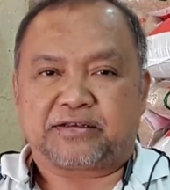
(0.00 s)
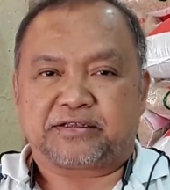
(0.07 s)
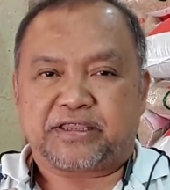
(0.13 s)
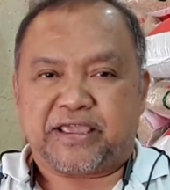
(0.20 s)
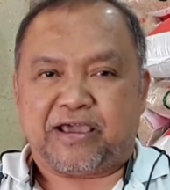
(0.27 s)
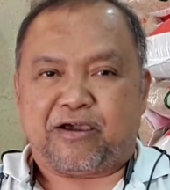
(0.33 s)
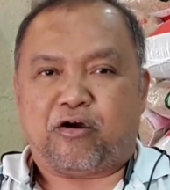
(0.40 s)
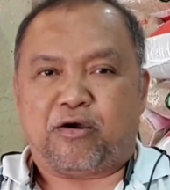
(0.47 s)

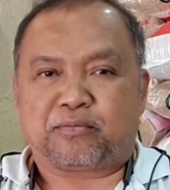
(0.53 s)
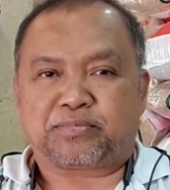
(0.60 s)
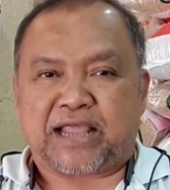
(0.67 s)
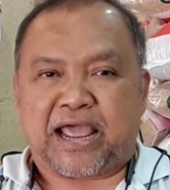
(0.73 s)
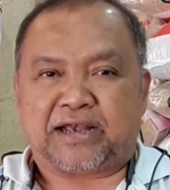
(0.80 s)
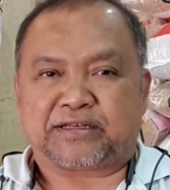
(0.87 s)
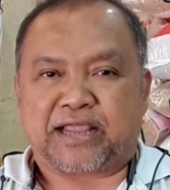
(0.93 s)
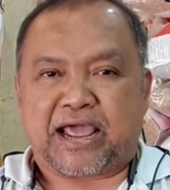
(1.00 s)
เตี้ยหอม
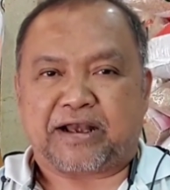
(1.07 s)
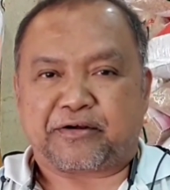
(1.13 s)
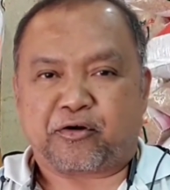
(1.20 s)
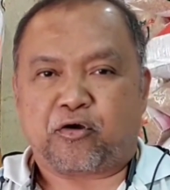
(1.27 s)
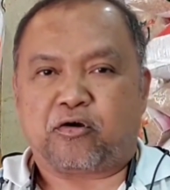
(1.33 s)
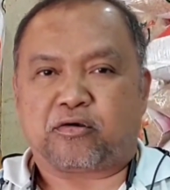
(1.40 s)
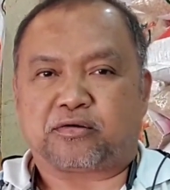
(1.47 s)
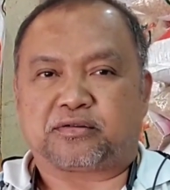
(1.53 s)
ต้านทาน
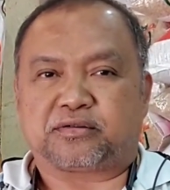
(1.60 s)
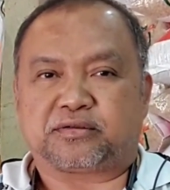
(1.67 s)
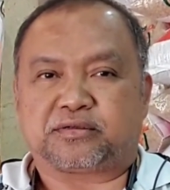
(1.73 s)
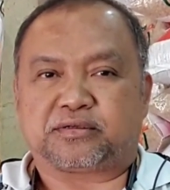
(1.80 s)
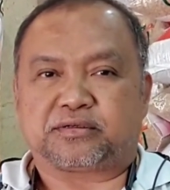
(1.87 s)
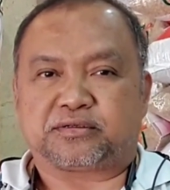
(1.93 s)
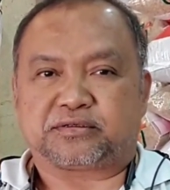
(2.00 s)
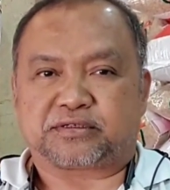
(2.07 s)
โรค
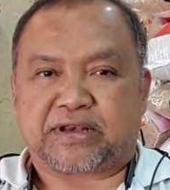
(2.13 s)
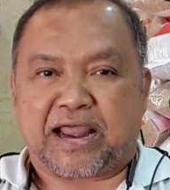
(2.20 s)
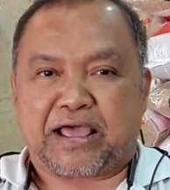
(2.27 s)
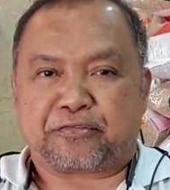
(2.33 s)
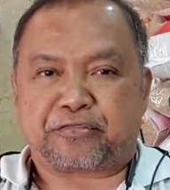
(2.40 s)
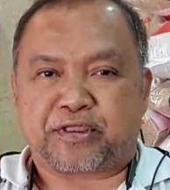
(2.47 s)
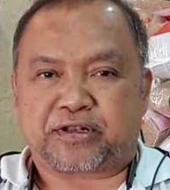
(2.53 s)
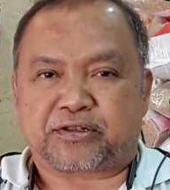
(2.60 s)
รา
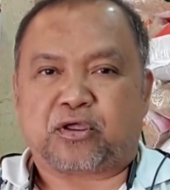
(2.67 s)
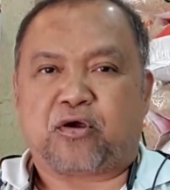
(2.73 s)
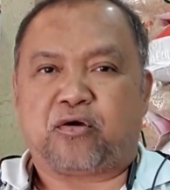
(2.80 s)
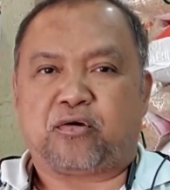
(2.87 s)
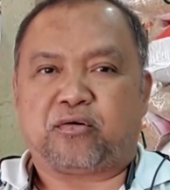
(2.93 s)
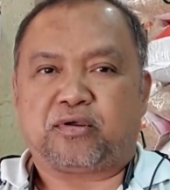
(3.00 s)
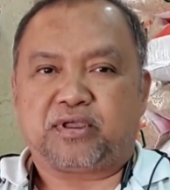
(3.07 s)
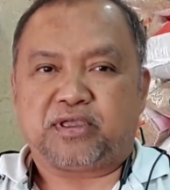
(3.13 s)
ซิโต
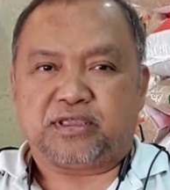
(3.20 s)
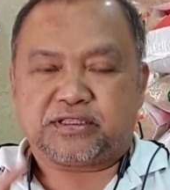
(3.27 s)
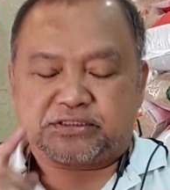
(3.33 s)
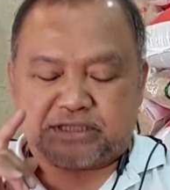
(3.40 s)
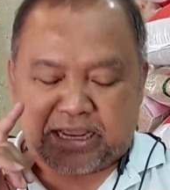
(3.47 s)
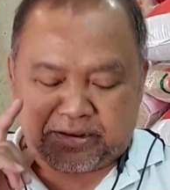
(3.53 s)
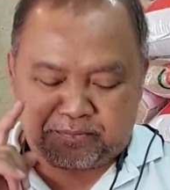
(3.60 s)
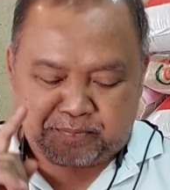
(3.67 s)

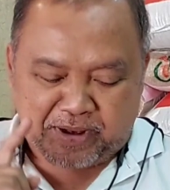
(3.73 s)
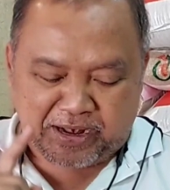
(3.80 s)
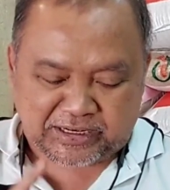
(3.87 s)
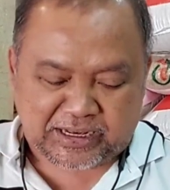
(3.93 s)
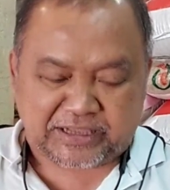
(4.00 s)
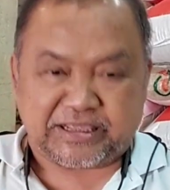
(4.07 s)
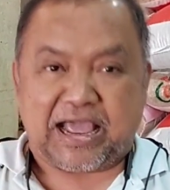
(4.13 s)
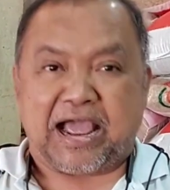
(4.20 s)
ชั้นพัน
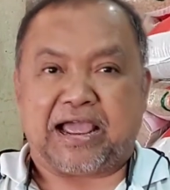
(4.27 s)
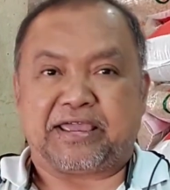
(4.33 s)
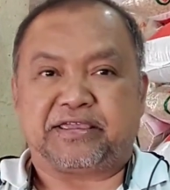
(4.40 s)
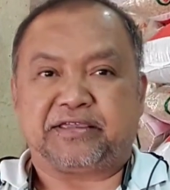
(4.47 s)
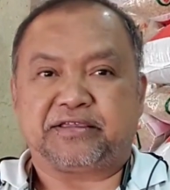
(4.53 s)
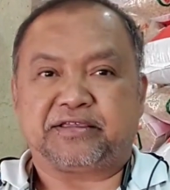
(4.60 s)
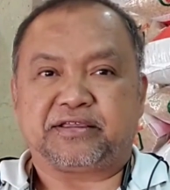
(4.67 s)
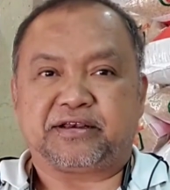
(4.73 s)
ขยาย
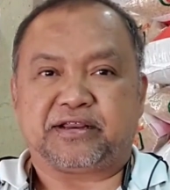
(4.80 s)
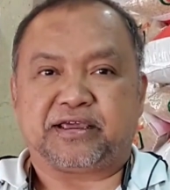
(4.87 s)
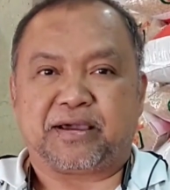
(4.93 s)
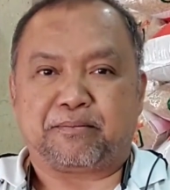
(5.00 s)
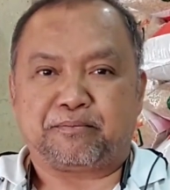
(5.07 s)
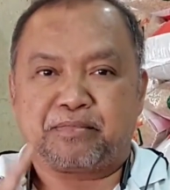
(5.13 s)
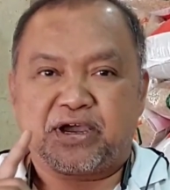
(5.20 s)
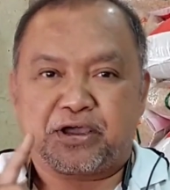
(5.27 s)
นะค
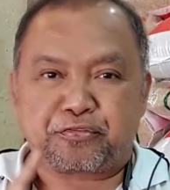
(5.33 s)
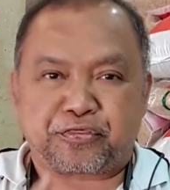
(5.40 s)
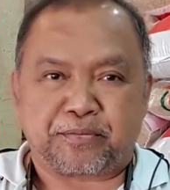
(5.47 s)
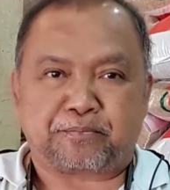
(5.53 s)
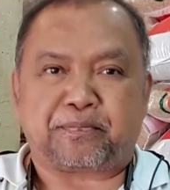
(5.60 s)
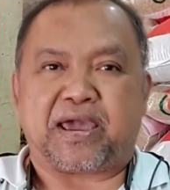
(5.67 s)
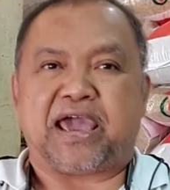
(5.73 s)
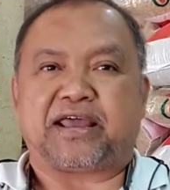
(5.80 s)
รับเบอร์
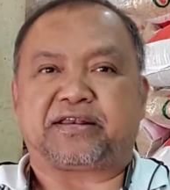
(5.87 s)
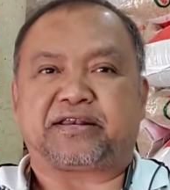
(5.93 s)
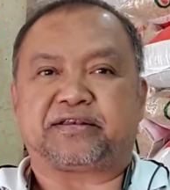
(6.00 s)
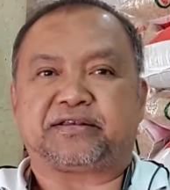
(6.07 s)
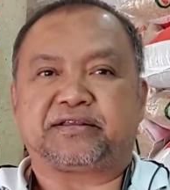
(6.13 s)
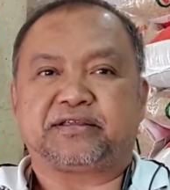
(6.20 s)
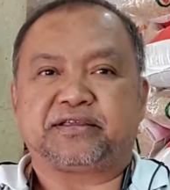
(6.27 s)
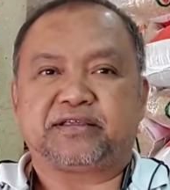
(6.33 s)
18
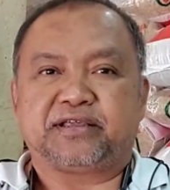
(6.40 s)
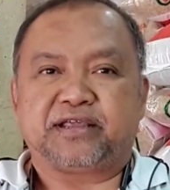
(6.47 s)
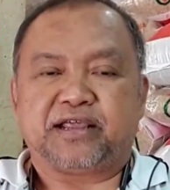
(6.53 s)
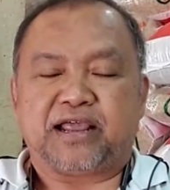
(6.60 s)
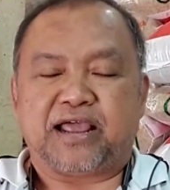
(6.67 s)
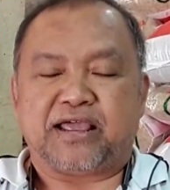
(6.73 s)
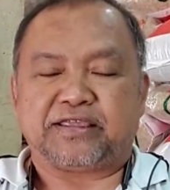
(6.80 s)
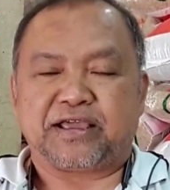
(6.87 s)
อืม
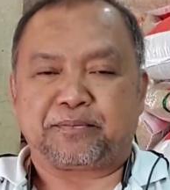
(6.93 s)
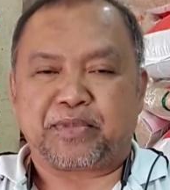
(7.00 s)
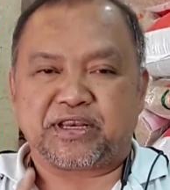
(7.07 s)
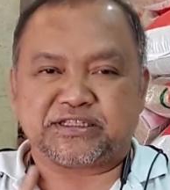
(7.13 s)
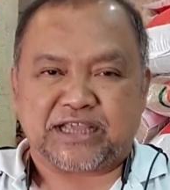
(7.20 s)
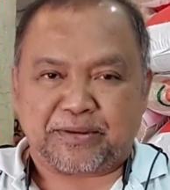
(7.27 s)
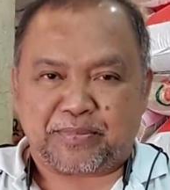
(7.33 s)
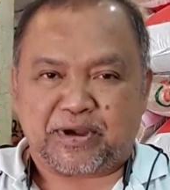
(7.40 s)
อ่ายังเป็
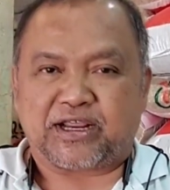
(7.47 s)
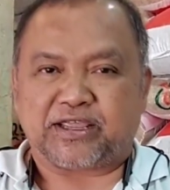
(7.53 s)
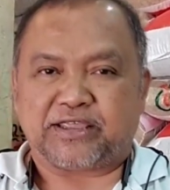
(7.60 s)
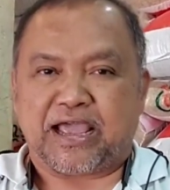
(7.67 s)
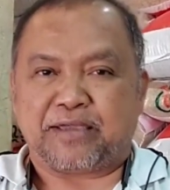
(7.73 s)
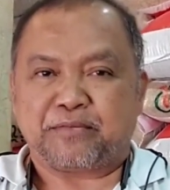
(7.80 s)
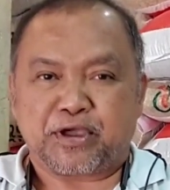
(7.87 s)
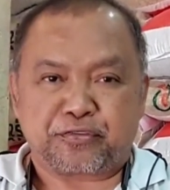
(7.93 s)
นชั้นพันข
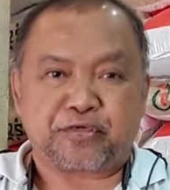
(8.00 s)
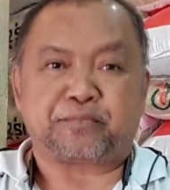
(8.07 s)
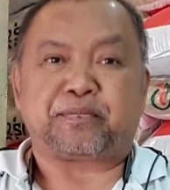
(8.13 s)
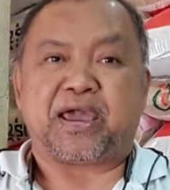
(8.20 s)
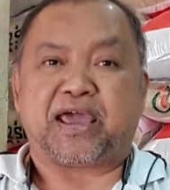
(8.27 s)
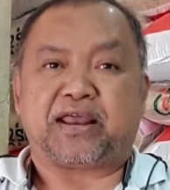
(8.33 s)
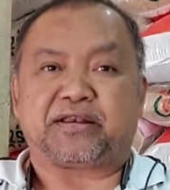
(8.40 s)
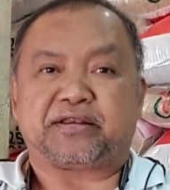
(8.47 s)
ยายเบอร์
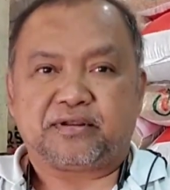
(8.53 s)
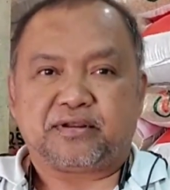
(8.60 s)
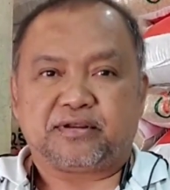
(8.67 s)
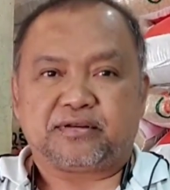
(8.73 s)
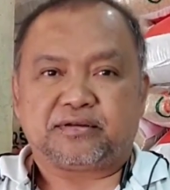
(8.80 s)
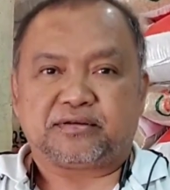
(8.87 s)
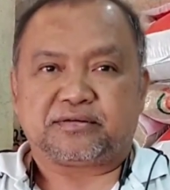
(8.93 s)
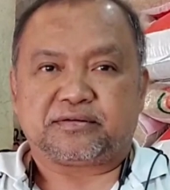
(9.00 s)
18
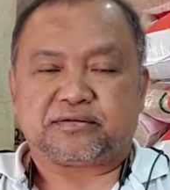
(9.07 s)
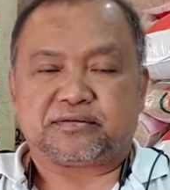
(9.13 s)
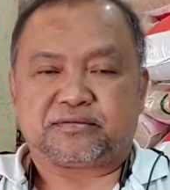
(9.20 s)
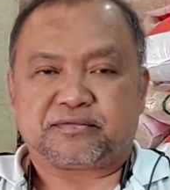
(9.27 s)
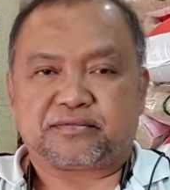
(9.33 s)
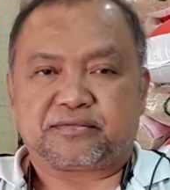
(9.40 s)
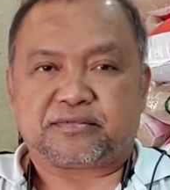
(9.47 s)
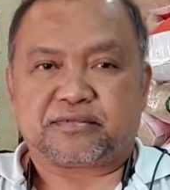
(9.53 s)
ยังเป็นชั้น
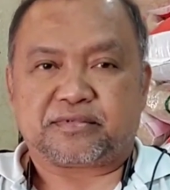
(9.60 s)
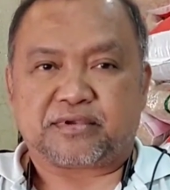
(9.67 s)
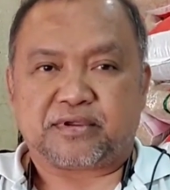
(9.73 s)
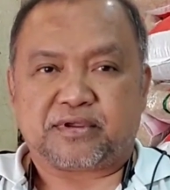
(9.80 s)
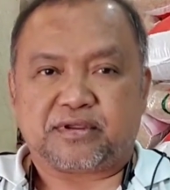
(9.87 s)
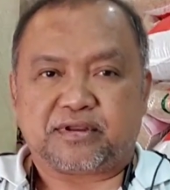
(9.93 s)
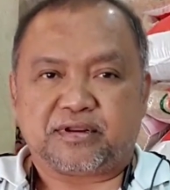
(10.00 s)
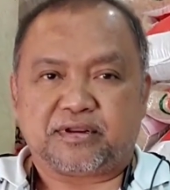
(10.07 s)
พันขยาย
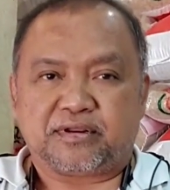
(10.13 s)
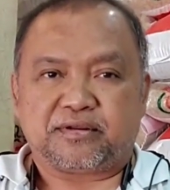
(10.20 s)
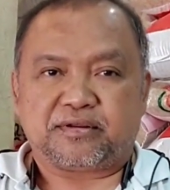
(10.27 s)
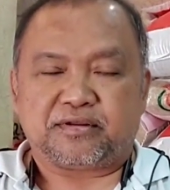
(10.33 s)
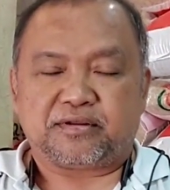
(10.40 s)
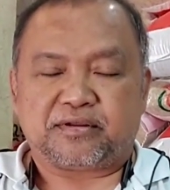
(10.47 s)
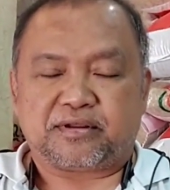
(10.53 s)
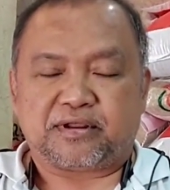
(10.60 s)
แล้วก็เบอ
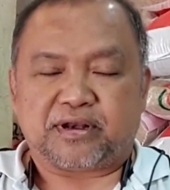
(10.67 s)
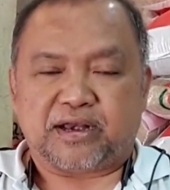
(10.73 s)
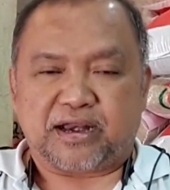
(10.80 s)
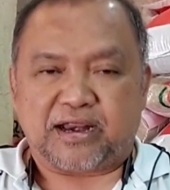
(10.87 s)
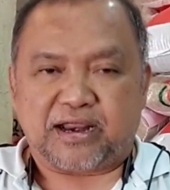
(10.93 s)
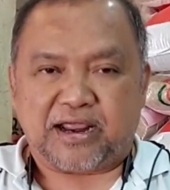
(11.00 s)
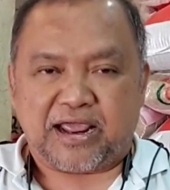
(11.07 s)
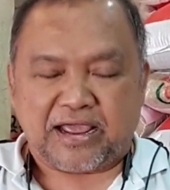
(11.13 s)
ร์ 18 ด้
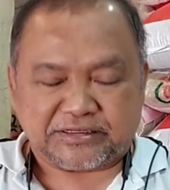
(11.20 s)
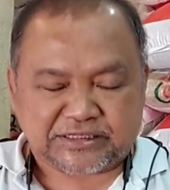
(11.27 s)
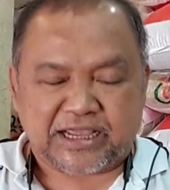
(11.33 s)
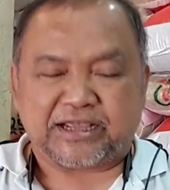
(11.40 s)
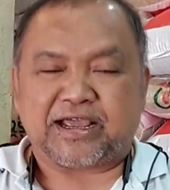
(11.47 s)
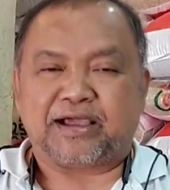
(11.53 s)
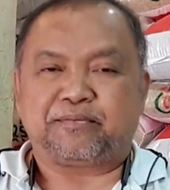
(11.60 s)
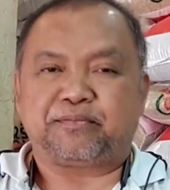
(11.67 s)
วยอ่าใช่
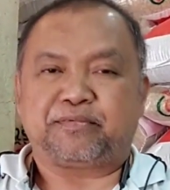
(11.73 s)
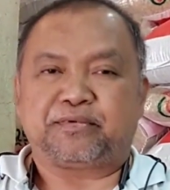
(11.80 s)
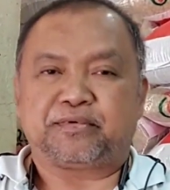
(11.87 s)
ครับส่ว